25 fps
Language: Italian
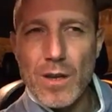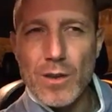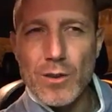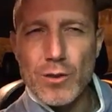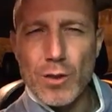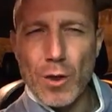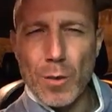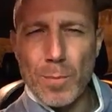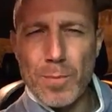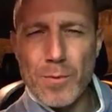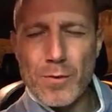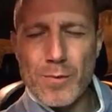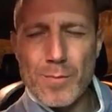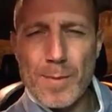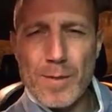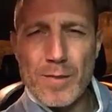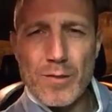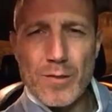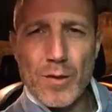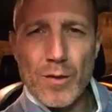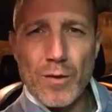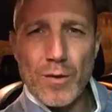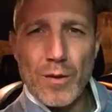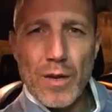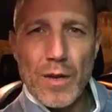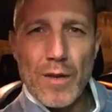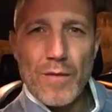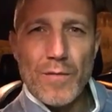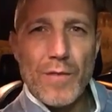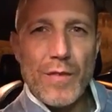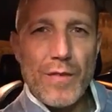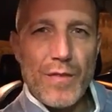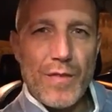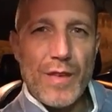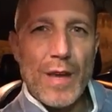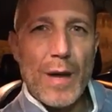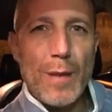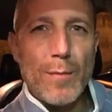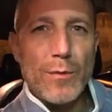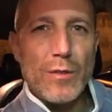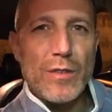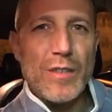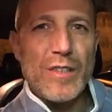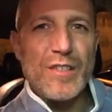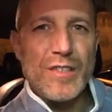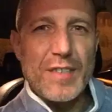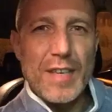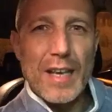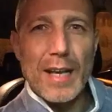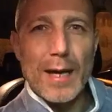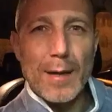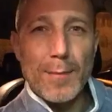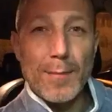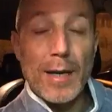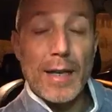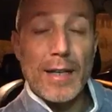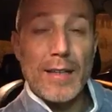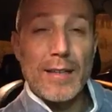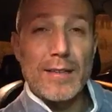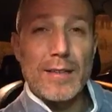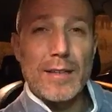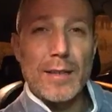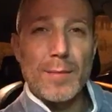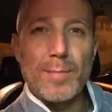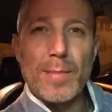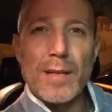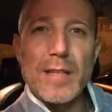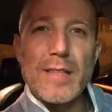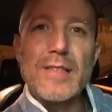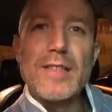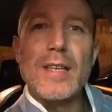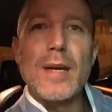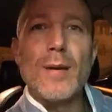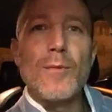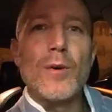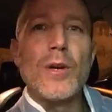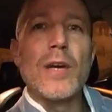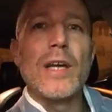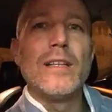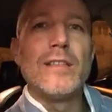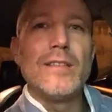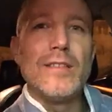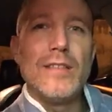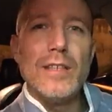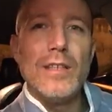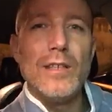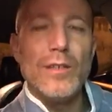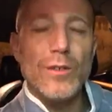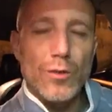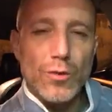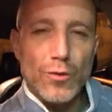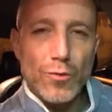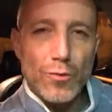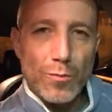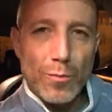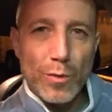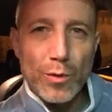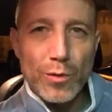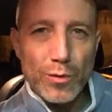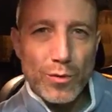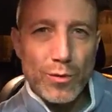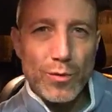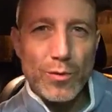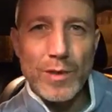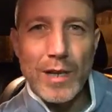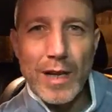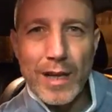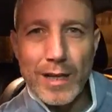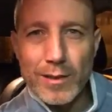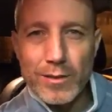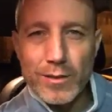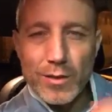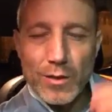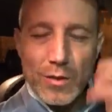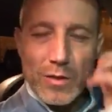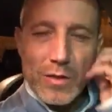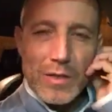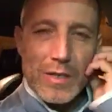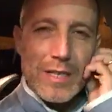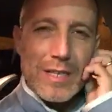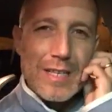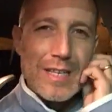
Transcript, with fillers: troppo spesso viviamo di schieramenti e pensiamo che Dio in un modo o in un altro